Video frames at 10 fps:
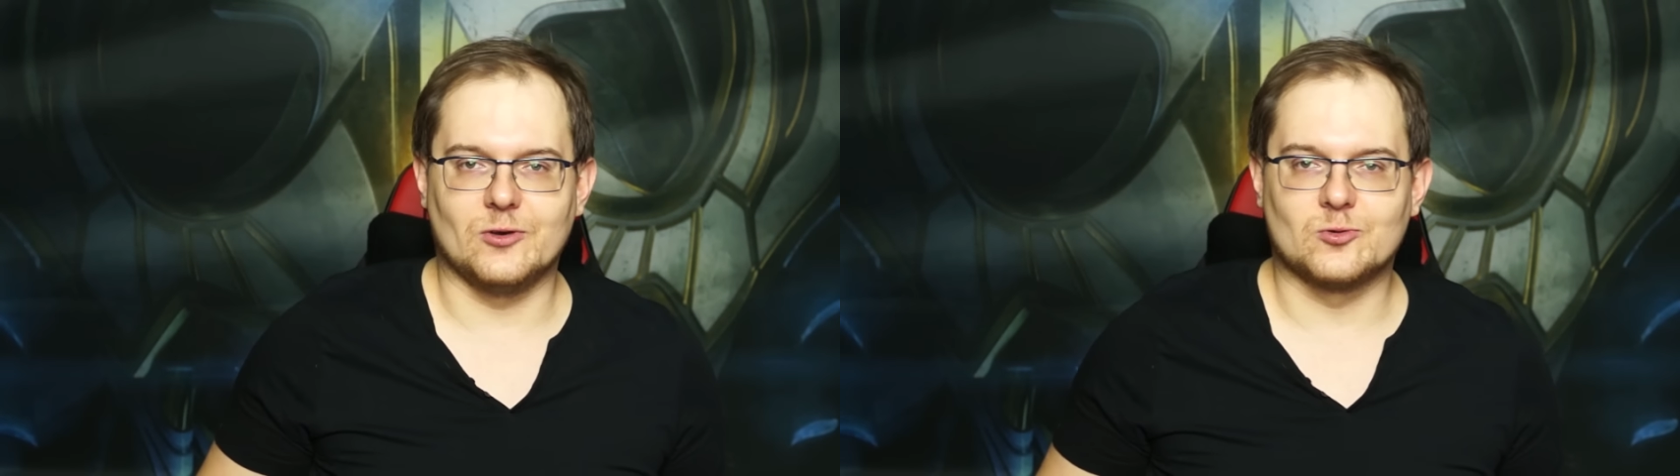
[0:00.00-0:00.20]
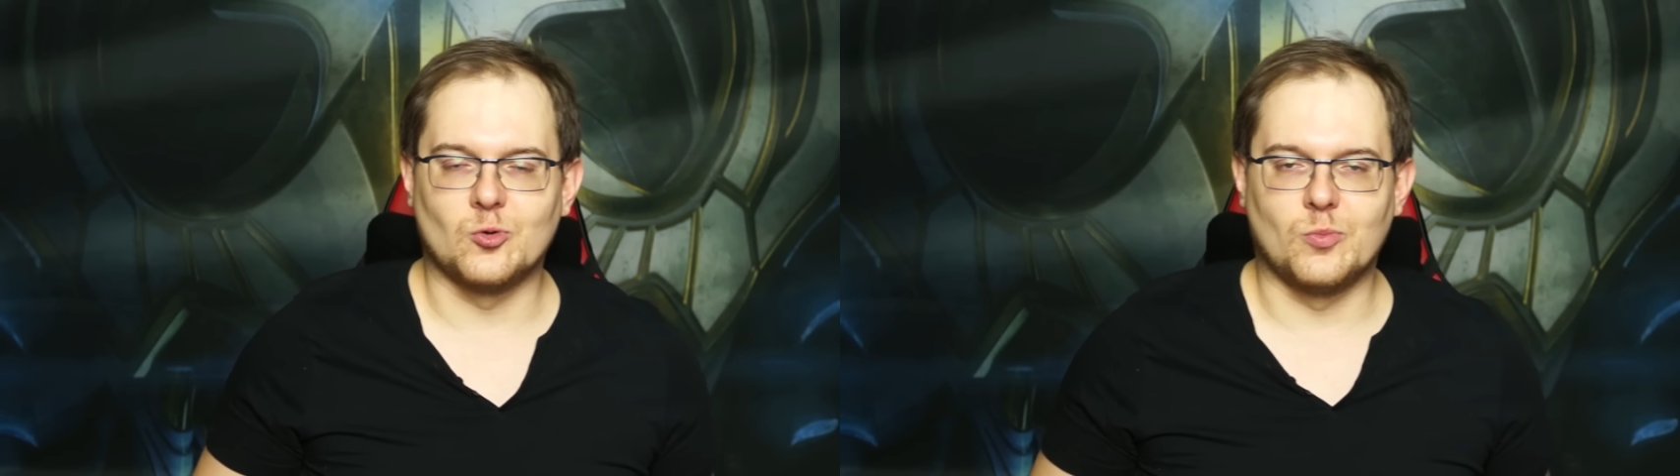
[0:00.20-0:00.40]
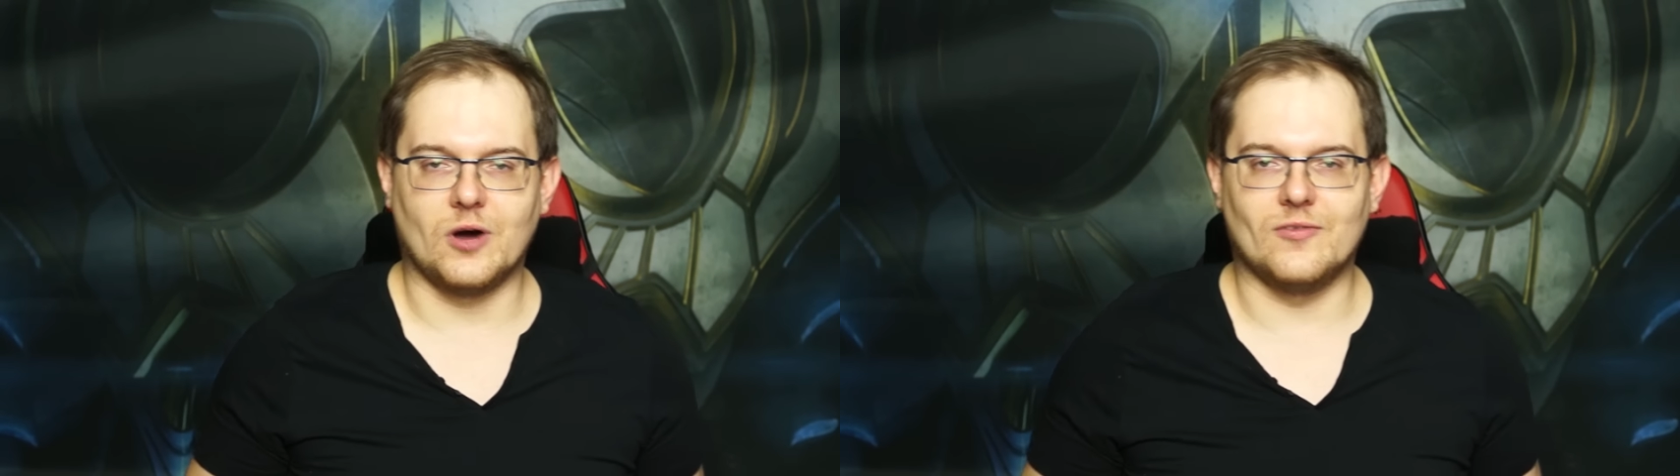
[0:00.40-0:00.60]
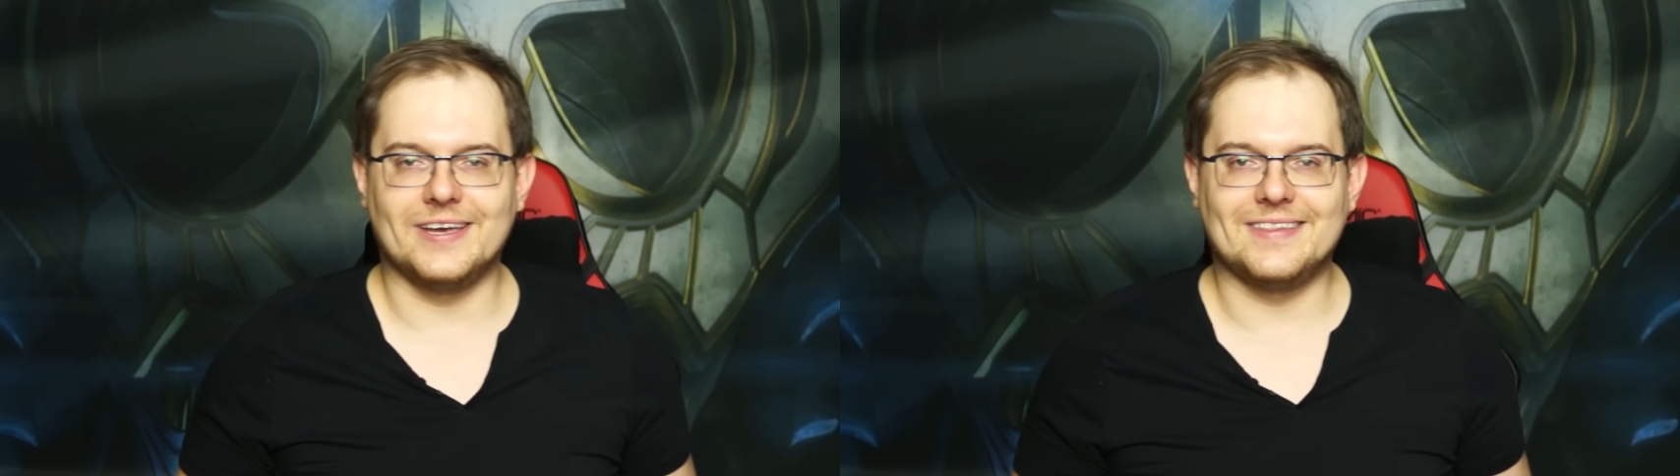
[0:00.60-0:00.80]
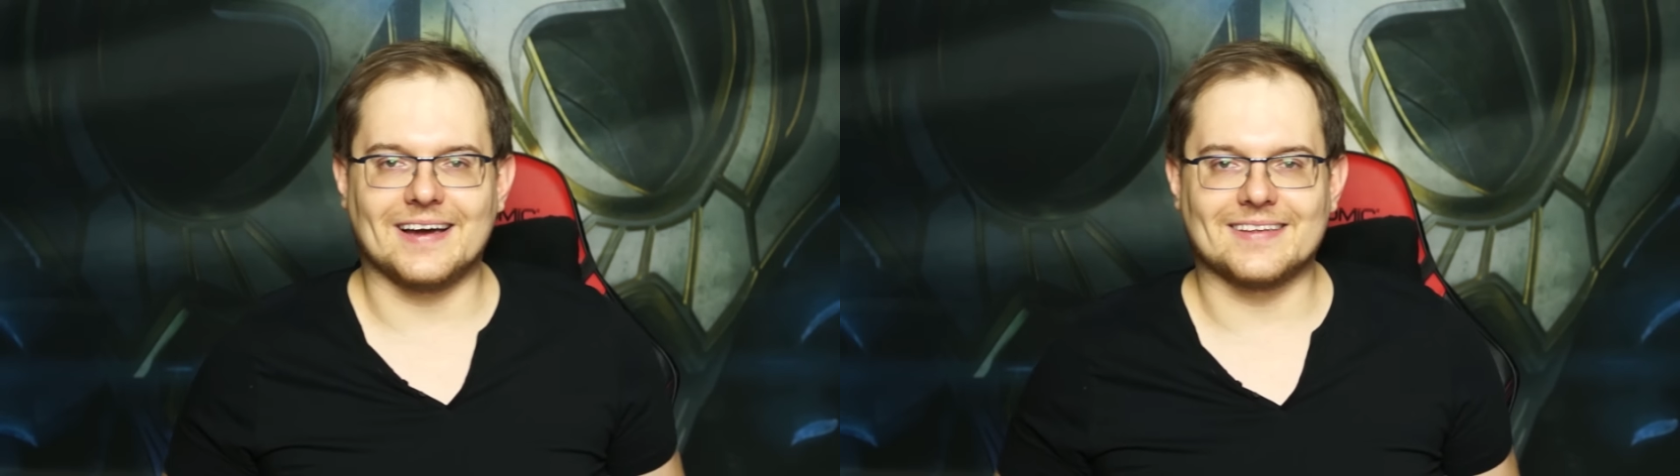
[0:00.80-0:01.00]
YouTubeowy
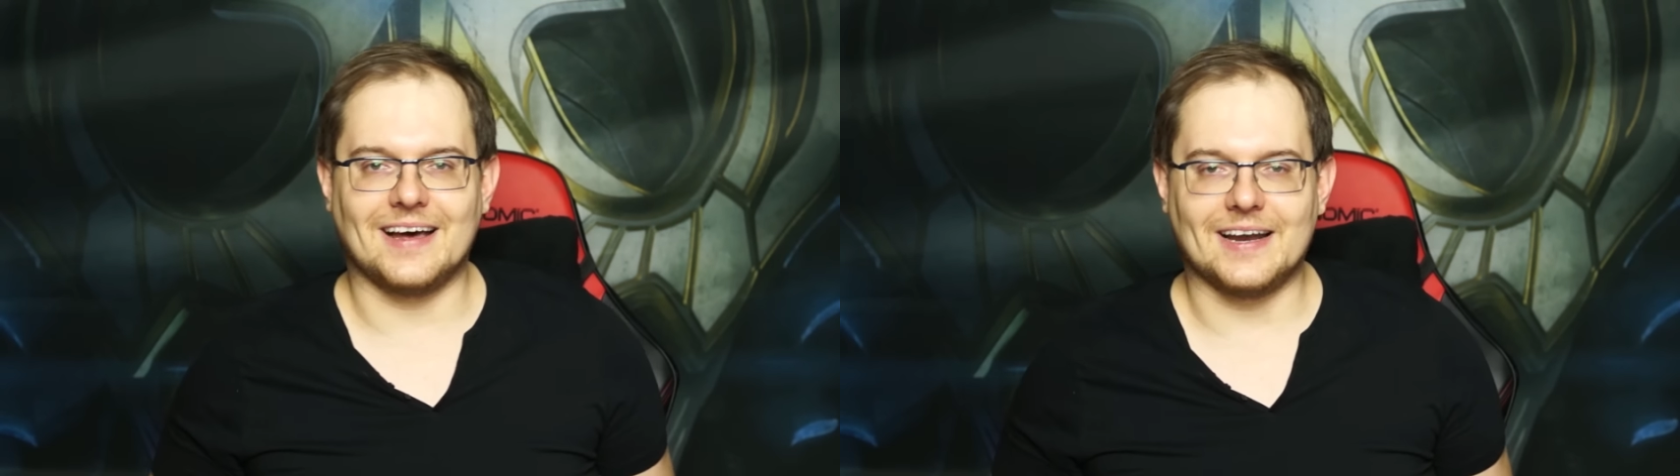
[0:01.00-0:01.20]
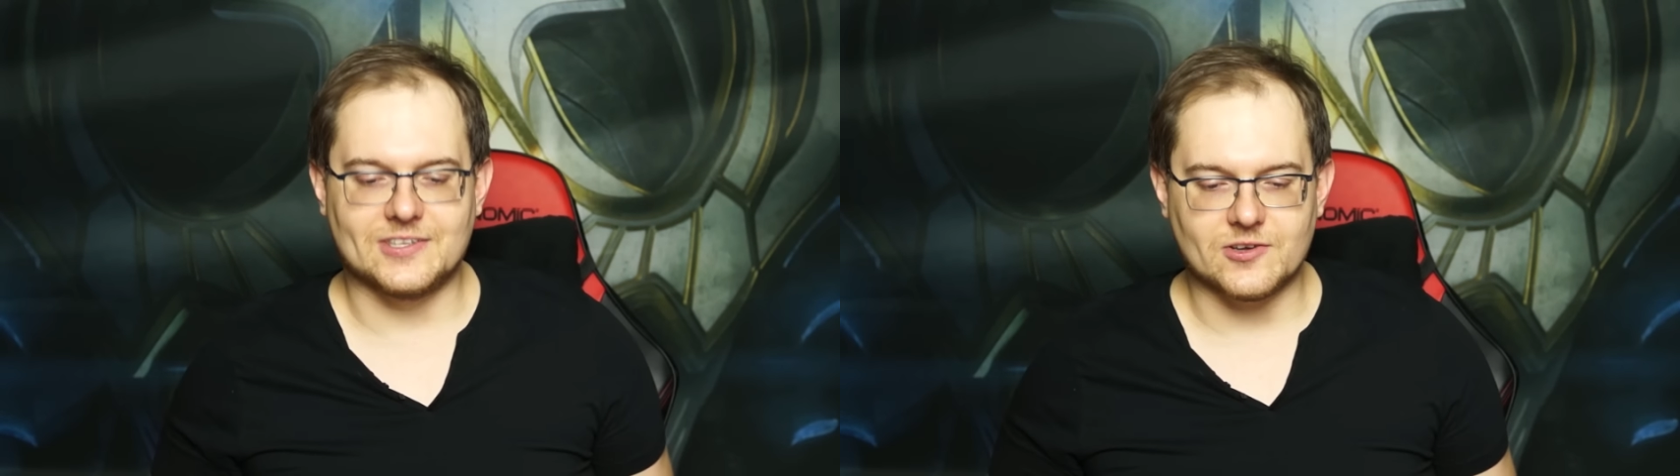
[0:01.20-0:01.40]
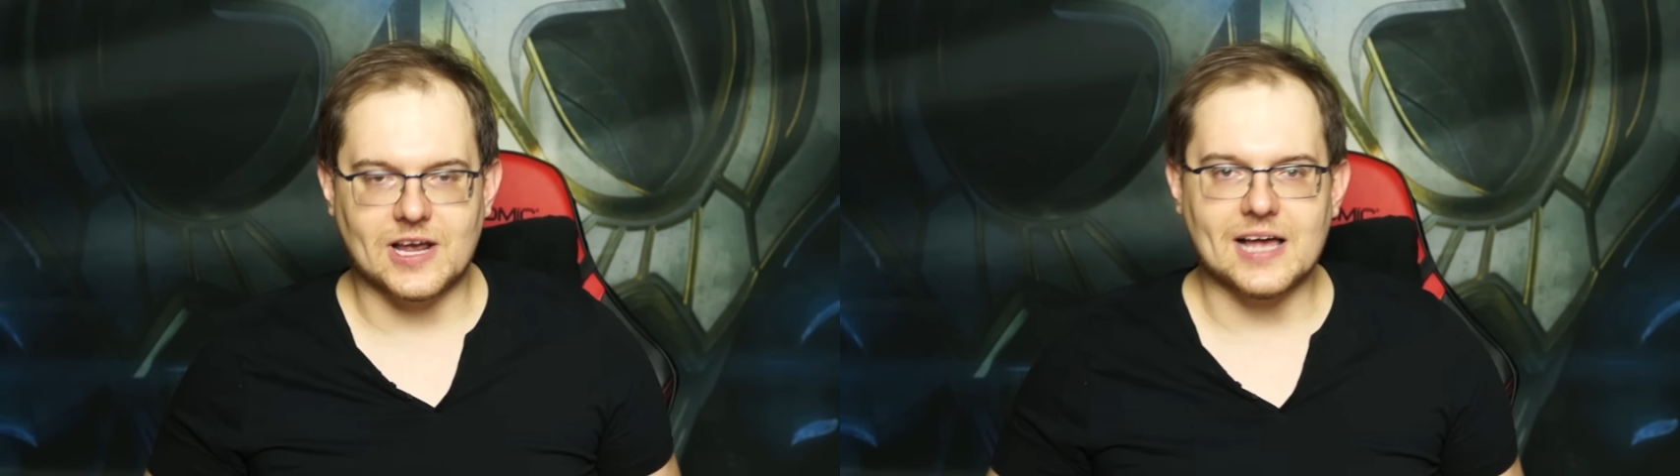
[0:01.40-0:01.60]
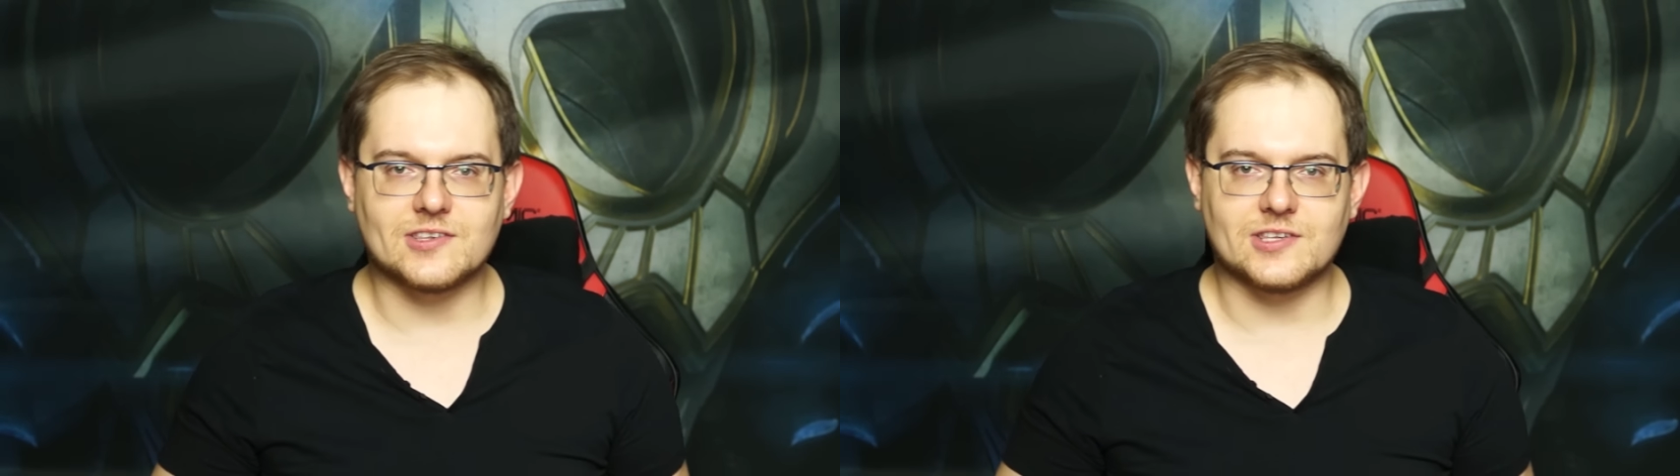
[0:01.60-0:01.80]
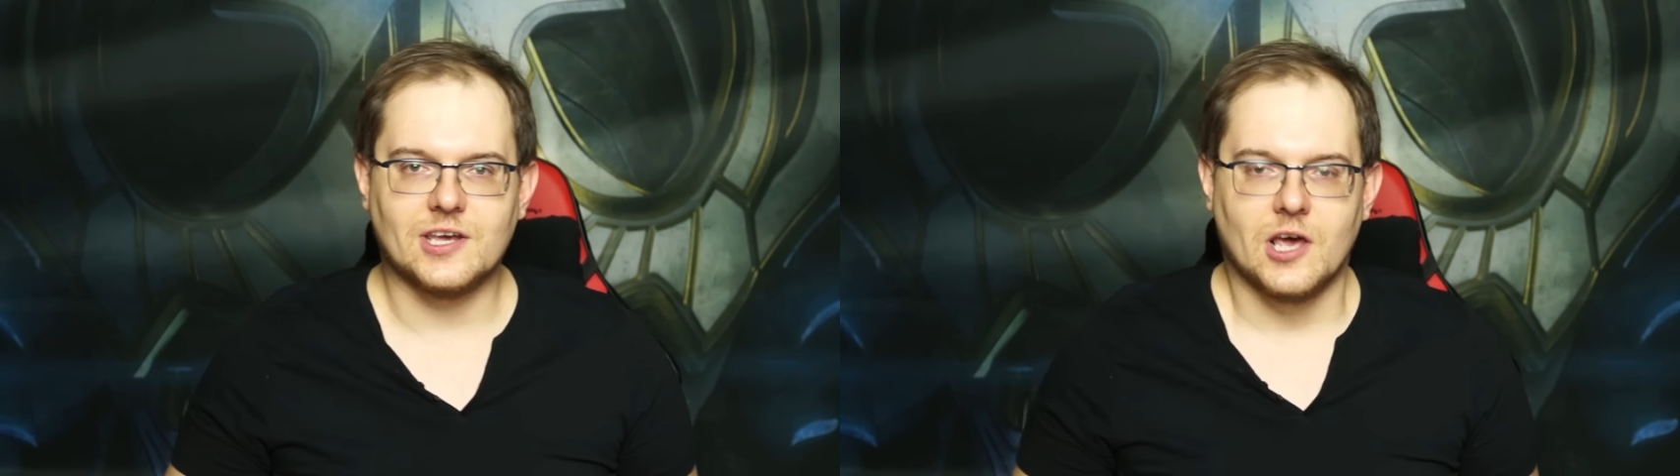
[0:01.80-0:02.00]
i tak dalej. Z okazji